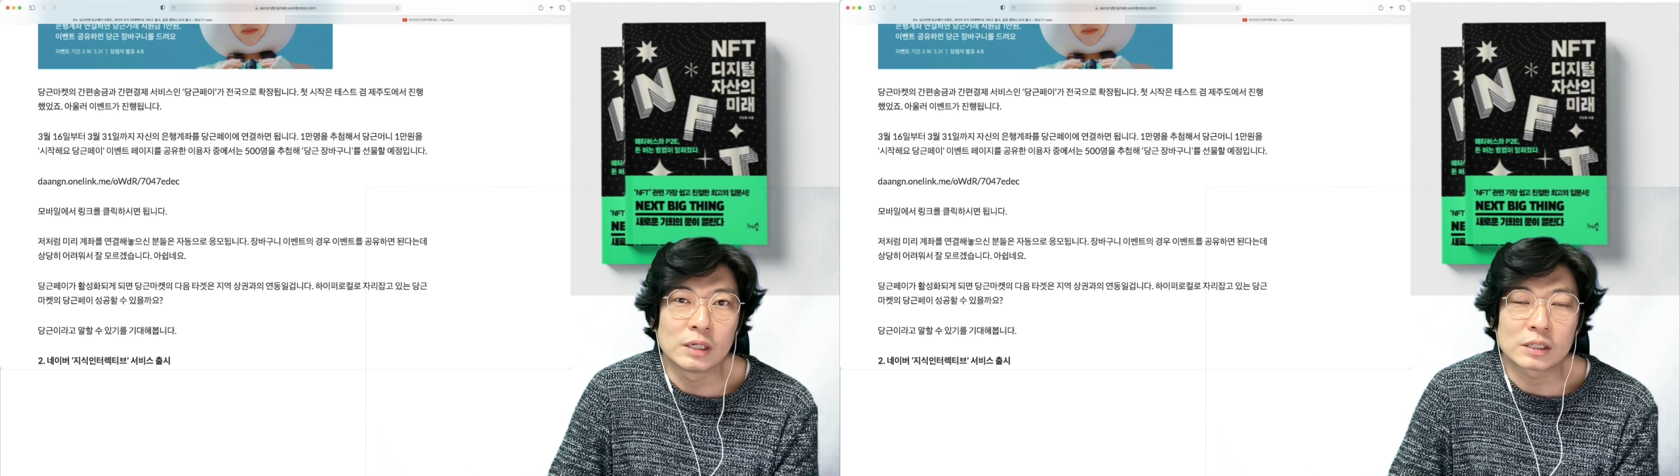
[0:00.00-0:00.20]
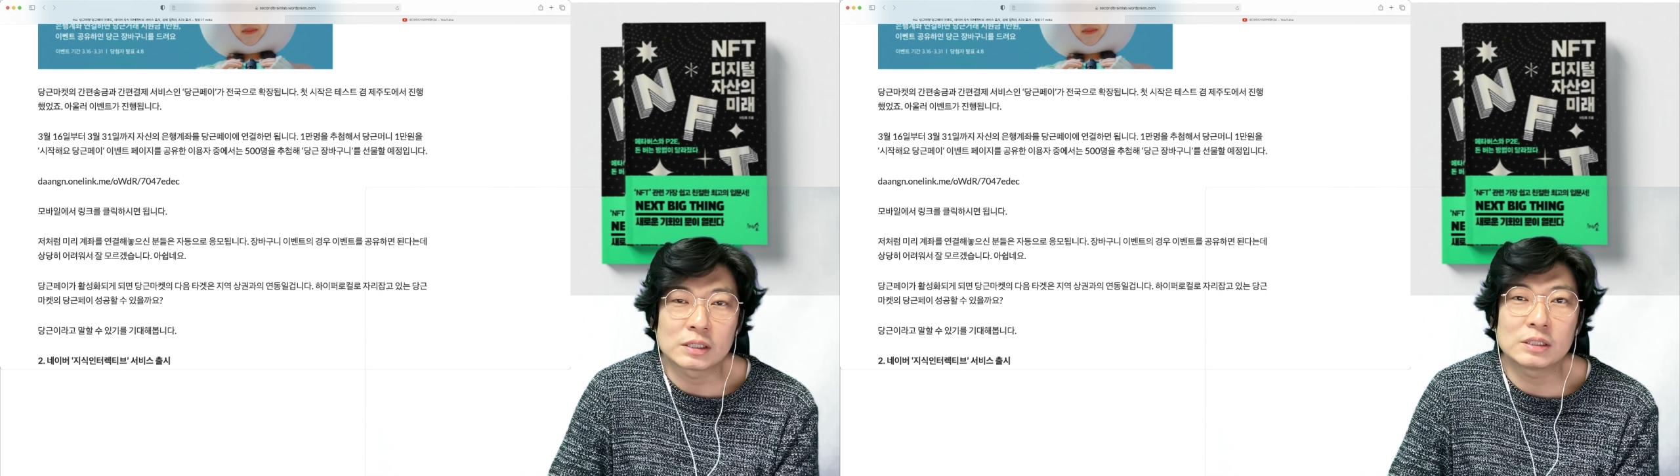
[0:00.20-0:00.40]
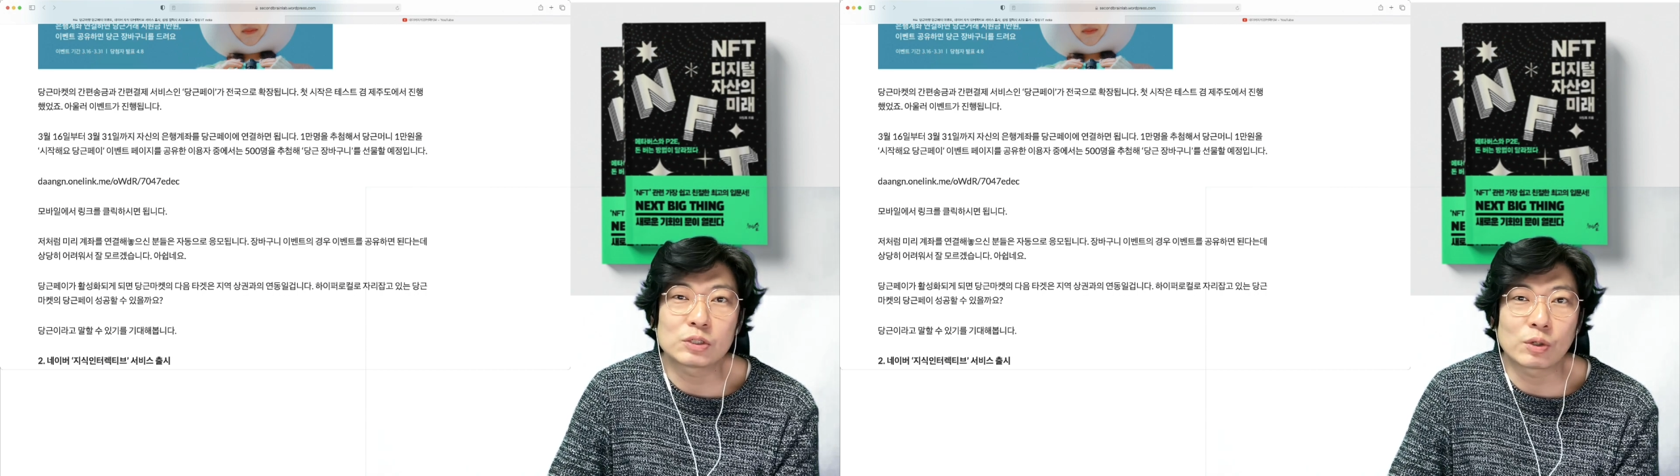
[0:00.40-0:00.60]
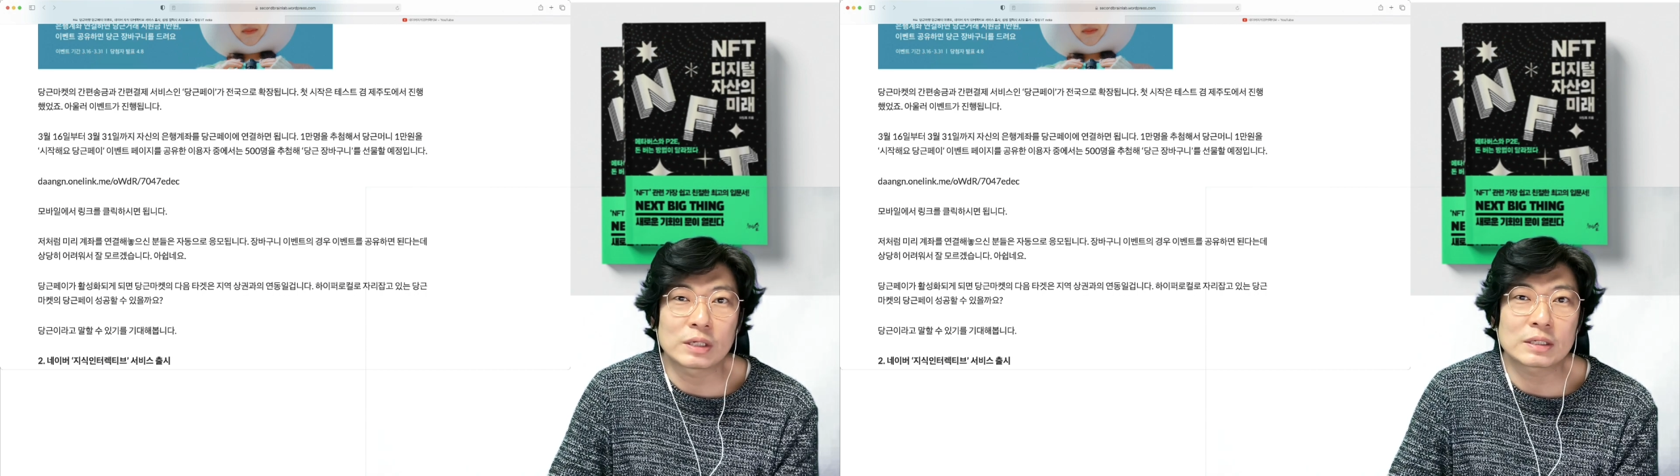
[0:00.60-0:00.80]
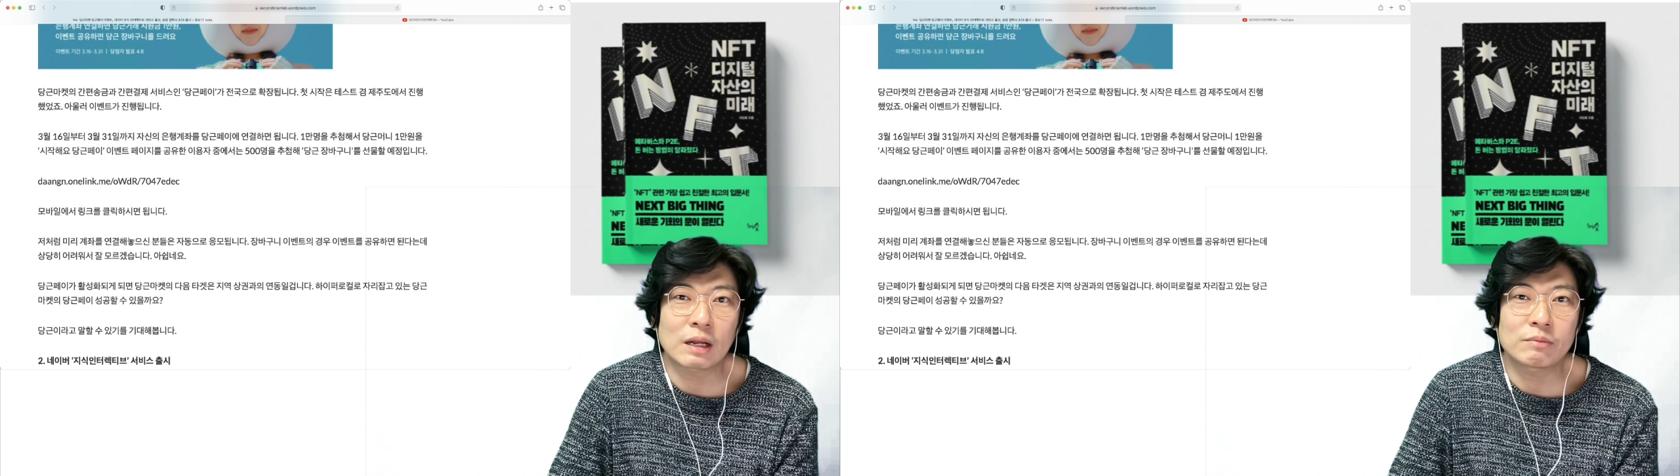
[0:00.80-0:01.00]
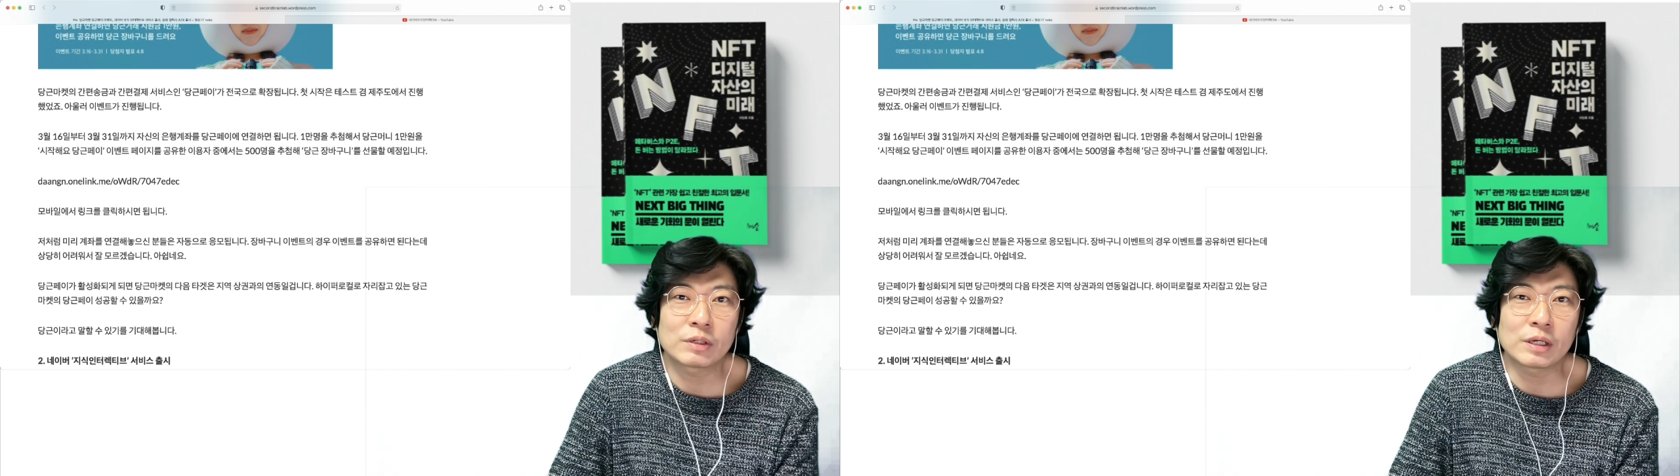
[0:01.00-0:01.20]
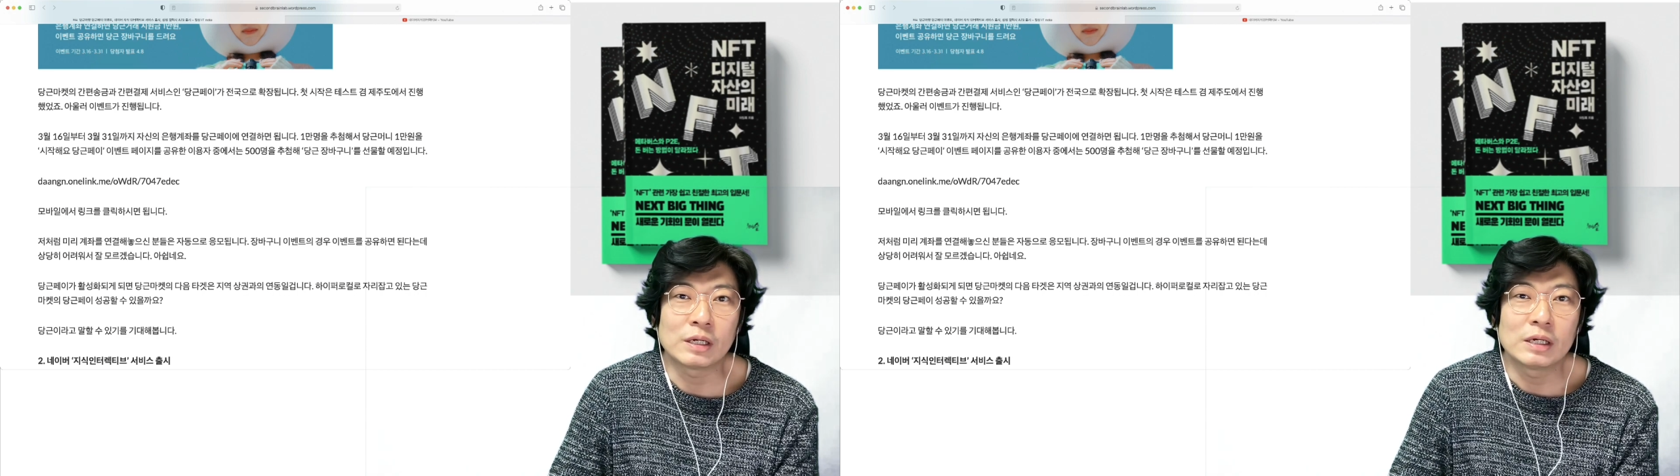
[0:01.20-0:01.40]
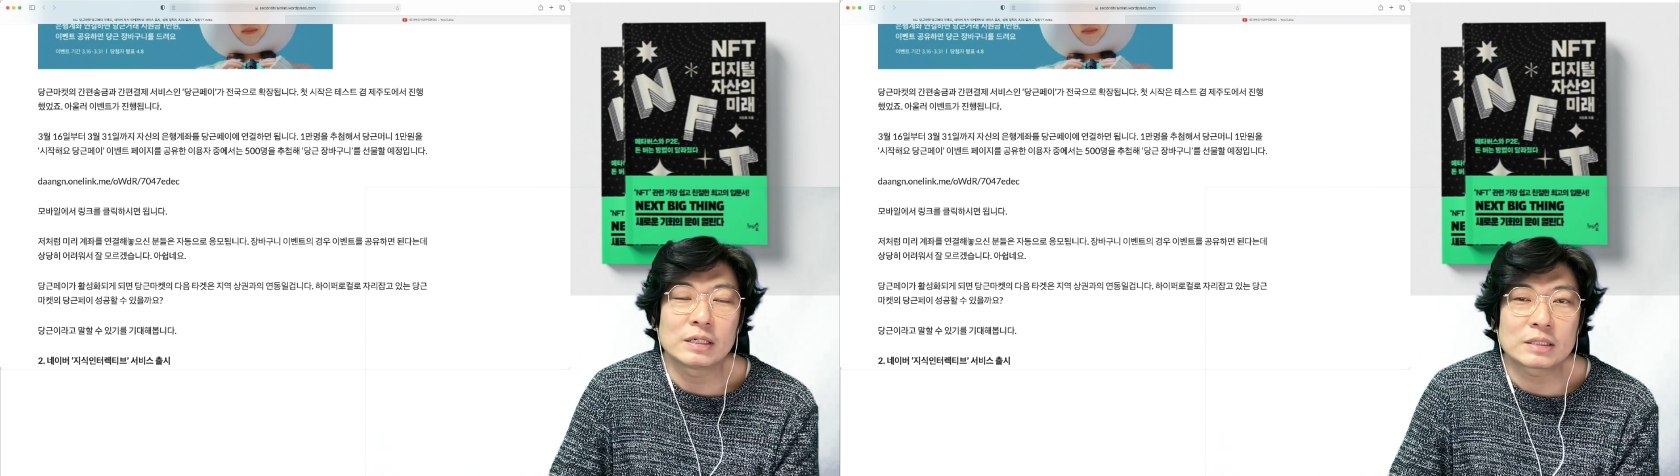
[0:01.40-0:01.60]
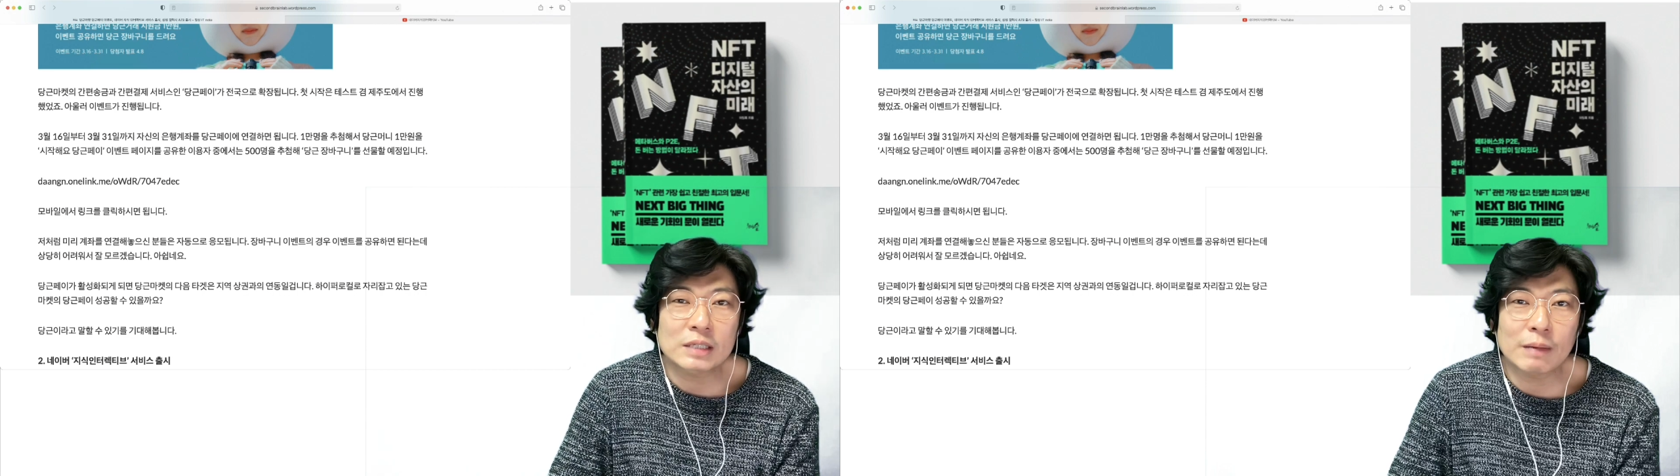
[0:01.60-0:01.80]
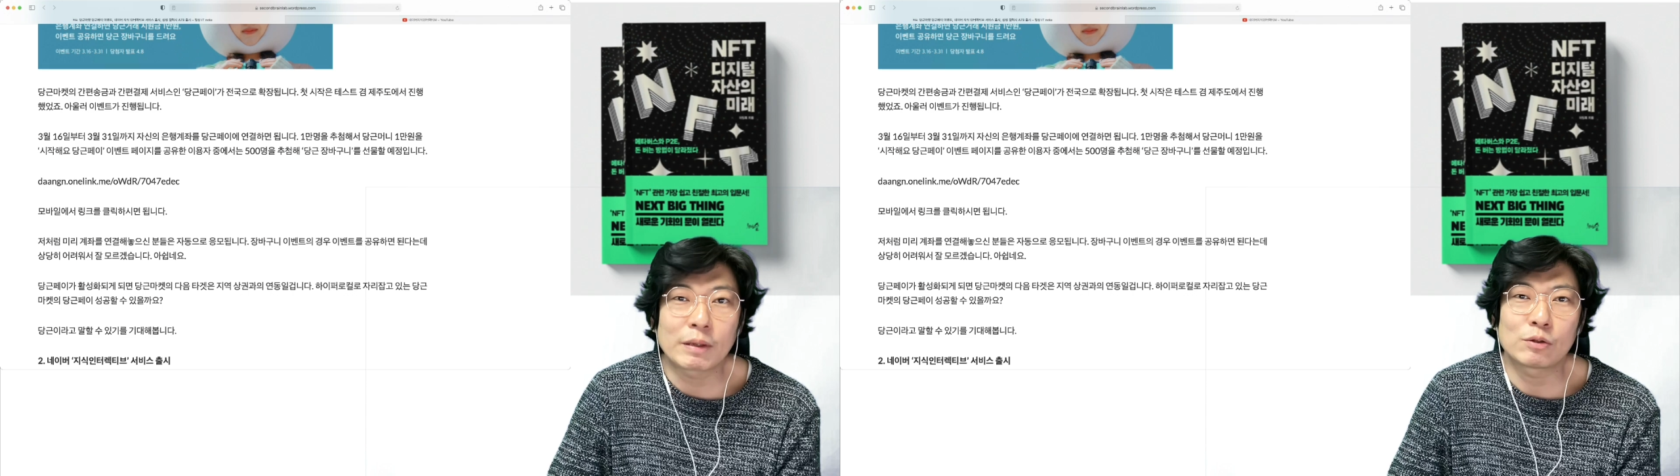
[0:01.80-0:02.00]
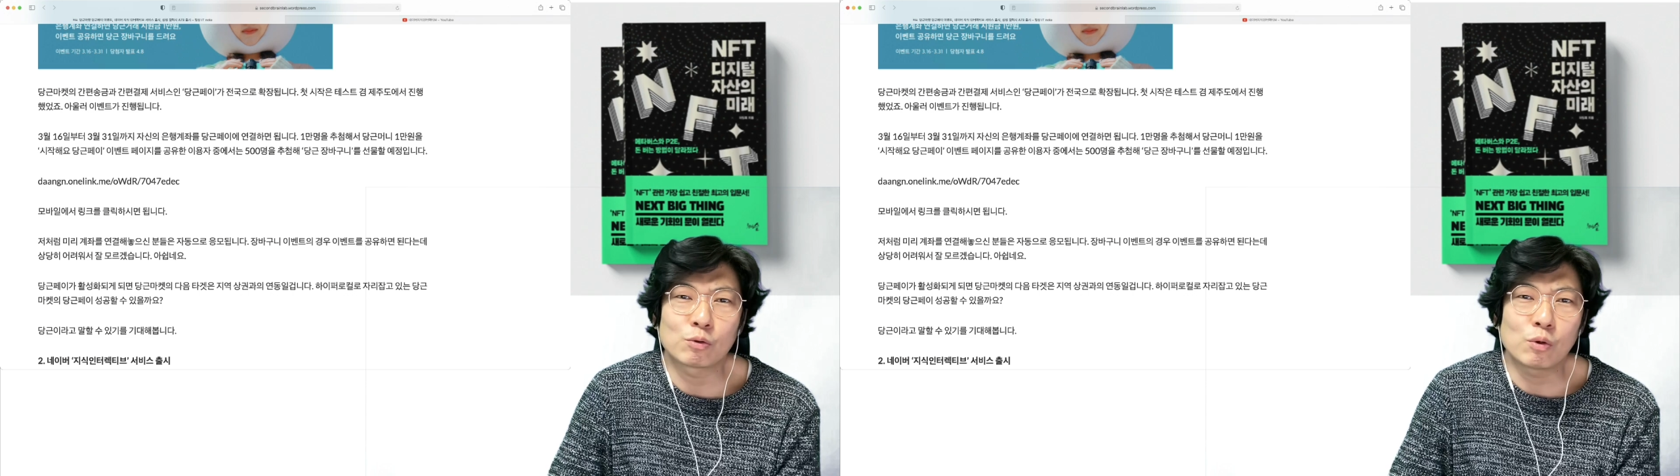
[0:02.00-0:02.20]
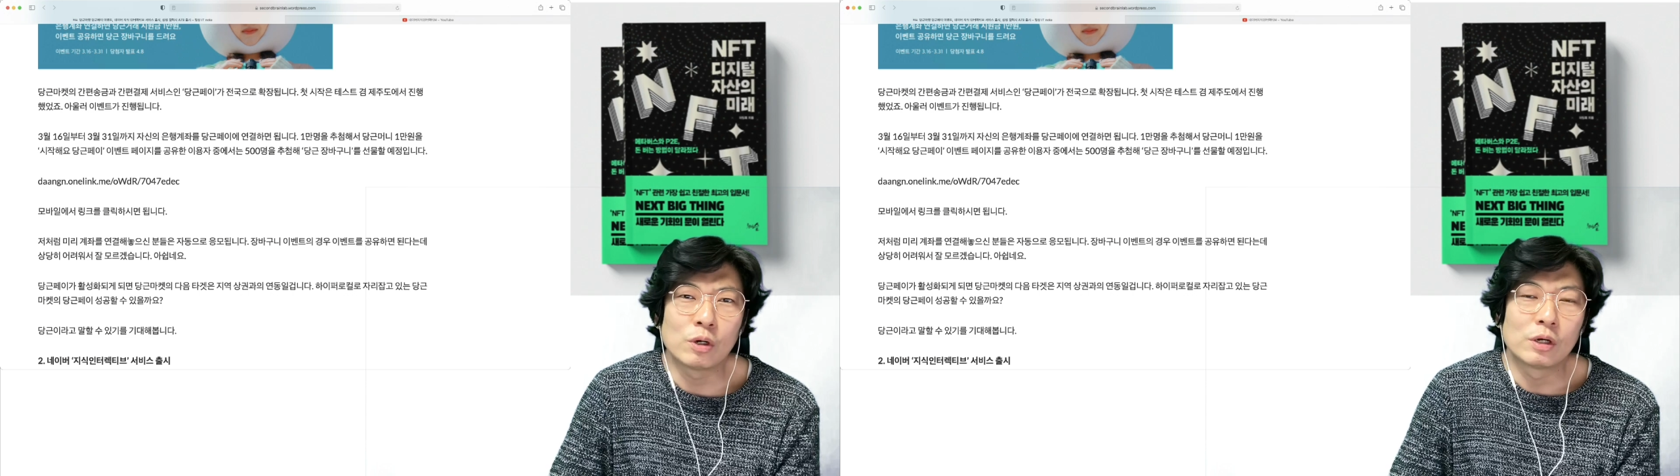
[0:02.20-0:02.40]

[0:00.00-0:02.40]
그 전에 사람들이 쓰게 만들고